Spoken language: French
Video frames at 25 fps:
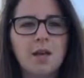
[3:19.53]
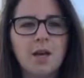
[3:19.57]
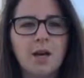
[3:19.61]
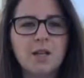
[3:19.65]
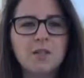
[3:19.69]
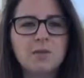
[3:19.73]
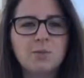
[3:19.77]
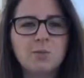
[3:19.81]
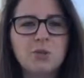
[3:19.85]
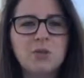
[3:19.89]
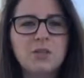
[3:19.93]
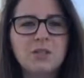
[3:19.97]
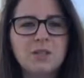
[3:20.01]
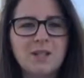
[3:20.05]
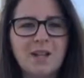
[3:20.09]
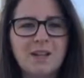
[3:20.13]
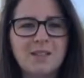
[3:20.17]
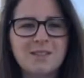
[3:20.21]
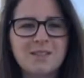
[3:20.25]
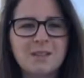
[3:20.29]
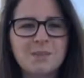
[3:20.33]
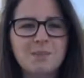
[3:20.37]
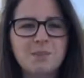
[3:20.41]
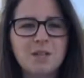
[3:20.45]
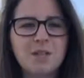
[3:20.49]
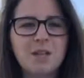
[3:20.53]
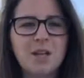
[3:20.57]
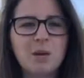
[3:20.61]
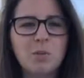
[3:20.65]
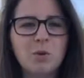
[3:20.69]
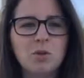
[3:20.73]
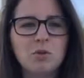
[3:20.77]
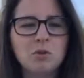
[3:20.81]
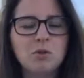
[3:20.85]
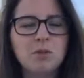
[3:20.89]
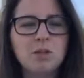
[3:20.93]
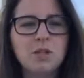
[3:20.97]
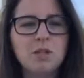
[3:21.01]
Erasmus, c'est accepter
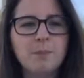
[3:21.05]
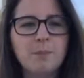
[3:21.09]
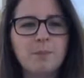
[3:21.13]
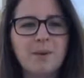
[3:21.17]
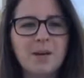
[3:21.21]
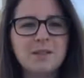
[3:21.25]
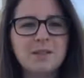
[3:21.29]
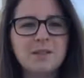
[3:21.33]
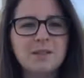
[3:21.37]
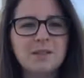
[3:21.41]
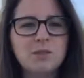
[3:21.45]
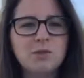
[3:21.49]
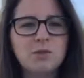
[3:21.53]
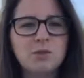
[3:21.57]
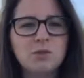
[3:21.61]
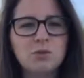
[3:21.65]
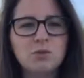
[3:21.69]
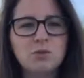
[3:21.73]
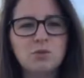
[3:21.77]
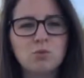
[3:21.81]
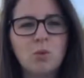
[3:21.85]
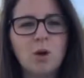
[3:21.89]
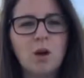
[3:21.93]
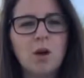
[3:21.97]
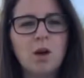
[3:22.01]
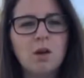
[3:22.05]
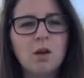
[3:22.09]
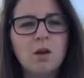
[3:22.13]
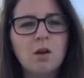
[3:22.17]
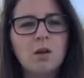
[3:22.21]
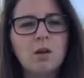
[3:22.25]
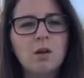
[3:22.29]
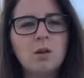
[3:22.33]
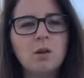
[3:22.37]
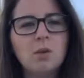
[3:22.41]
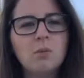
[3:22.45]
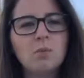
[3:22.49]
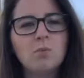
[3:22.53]
d'abandonner une partie de soi
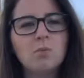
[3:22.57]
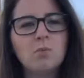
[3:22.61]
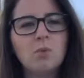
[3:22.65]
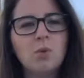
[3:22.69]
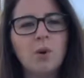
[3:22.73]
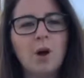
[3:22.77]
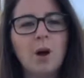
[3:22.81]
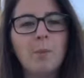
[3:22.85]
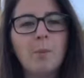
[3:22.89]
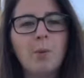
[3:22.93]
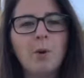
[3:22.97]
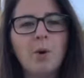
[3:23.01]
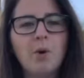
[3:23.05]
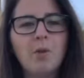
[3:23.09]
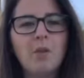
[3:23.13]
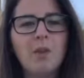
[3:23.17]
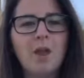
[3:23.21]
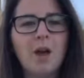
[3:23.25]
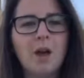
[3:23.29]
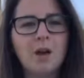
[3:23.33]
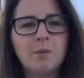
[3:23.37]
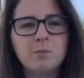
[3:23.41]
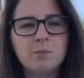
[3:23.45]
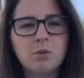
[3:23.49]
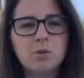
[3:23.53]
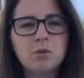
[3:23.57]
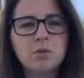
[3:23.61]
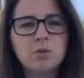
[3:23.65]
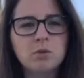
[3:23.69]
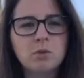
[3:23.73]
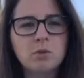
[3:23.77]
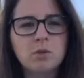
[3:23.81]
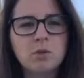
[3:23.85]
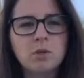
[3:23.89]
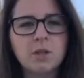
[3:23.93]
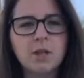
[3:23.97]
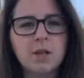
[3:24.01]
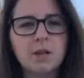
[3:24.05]
pour apprendre à mieux
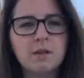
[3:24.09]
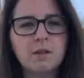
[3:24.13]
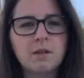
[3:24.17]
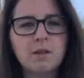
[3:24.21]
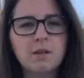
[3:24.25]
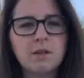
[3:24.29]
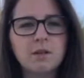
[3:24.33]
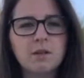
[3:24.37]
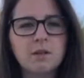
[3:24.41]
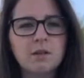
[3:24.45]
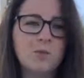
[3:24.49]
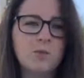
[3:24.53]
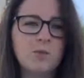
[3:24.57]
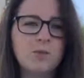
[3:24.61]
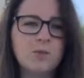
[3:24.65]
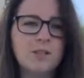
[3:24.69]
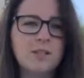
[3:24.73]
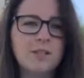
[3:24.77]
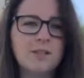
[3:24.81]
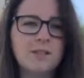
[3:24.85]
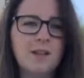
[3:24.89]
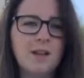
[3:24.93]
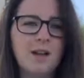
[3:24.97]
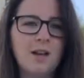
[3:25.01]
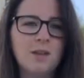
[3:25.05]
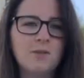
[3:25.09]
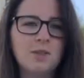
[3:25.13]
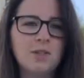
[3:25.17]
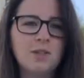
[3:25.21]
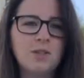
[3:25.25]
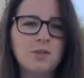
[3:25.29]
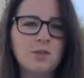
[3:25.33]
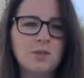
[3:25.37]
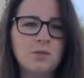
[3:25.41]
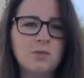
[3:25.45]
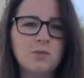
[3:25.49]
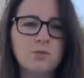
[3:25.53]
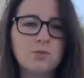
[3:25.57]
se connaître. Quand vous quittez la
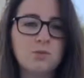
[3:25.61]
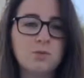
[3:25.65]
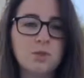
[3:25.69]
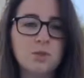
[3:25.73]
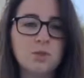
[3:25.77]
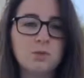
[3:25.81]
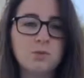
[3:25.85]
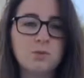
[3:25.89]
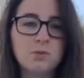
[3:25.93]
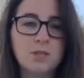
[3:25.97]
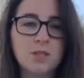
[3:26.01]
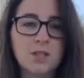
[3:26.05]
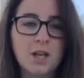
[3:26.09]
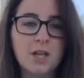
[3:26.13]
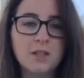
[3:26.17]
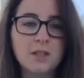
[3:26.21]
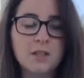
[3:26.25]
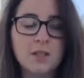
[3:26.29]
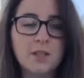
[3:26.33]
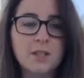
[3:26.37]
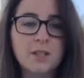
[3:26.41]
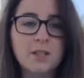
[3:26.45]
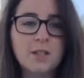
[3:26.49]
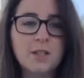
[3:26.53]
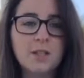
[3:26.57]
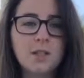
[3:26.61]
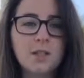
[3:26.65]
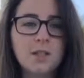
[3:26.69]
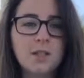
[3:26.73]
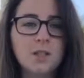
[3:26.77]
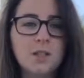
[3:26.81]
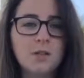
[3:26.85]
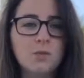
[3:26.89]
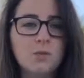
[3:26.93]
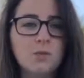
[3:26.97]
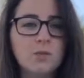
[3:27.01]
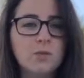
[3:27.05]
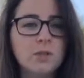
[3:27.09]
ville qui vous a accueilli,
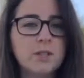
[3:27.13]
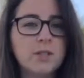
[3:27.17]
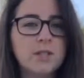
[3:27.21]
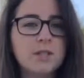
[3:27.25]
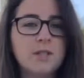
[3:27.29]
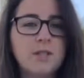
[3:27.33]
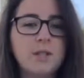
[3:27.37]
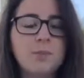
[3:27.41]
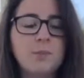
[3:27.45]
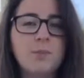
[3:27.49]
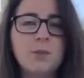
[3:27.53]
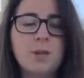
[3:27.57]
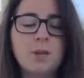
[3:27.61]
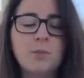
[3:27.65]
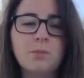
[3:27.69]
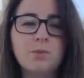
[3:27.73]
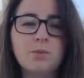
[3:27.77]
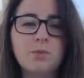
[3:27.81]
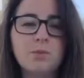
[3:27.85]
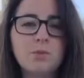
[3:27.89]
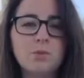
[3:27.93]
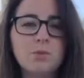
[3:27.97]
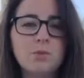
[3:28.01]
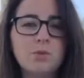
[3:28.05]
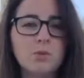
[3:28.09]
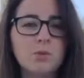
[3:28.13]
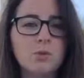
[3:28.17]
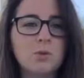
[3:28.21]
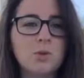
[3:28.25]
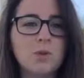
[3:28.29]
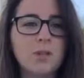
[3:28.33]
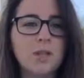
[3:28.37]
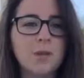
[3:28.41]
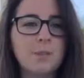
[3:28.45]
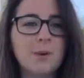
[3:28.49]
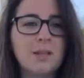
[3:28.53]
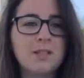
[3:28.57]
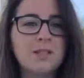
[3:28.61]
vous quittez bien plus
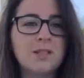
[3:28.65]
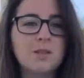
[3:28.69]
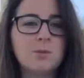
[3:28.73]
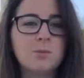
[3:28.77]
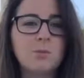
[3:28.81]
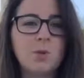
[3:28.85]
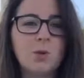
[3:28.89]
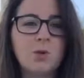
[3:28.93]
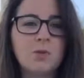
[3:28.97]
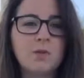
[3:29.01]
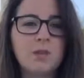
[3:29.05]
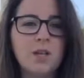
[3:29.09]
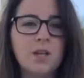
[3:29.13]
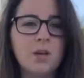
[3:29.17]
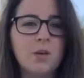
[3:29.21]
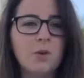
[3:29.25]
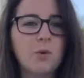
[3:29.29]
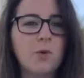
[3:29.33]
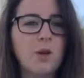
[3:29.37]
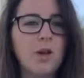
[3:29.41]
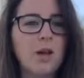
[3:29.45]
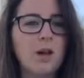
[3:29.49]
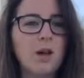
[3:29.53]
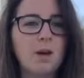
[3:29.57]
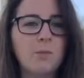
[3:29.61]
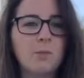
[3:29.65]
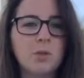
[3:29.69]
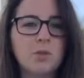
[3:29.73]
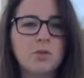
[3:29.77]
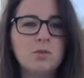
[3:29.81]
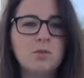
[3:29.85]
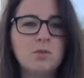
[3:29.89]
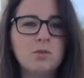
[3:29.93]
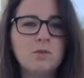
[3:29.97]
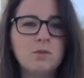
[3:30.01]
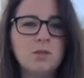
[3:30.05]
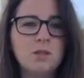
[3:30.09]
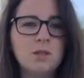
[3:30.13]
que des bâtiments, des ruelles, un
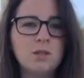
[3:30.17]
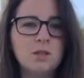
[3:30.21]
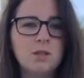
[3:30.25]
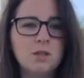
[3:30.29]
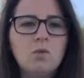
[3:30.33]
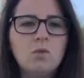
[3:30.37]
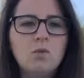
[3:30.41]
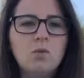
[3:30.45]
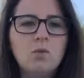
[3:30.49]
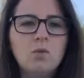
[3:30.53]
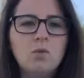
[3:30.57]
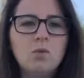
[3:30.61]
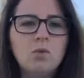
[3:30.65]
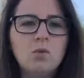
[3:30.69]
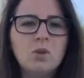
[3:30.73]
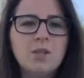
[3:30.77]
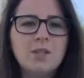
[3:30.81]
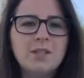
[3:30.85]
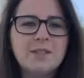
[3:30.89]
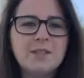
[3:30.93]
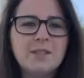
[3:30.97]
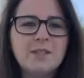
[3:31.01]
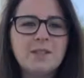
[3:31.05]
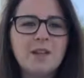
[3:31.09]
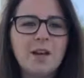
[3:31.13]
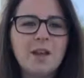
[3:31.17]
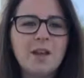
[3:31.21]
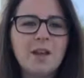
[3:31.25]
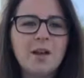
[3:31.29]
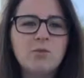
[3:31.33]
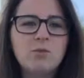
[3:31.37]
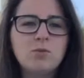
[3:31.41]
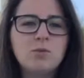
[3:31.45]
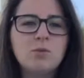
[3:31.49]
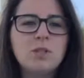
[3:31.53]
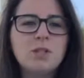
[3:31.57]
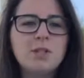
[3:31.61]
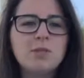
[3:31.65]
mode de vie. Vous laissez
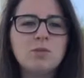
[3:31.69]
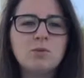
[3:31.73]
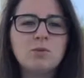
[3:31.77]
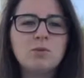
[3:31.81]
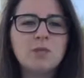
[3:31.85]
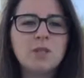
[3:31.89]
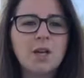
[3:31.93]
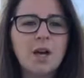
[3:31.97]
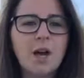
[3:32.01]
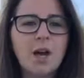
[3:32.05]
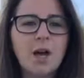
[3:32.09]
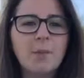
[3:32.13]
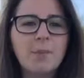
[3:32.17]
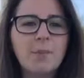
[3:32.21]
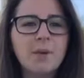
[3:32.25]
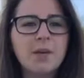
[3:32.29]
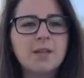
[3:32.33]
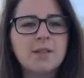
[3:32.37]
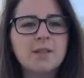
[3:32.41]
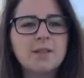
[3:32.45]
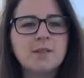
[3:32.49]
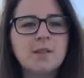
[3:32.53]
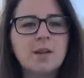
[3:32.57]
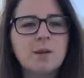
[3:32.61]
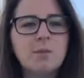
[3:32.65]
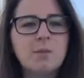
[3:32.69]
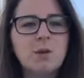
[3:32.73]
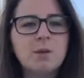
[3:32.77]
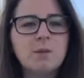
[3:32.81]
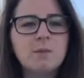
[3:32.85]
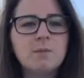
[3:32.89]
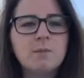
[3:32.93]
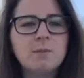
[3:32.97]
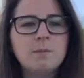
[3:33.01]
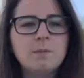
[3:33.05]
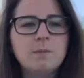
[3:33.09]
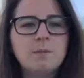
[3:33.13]
derrière vous des souvenirs impérissables.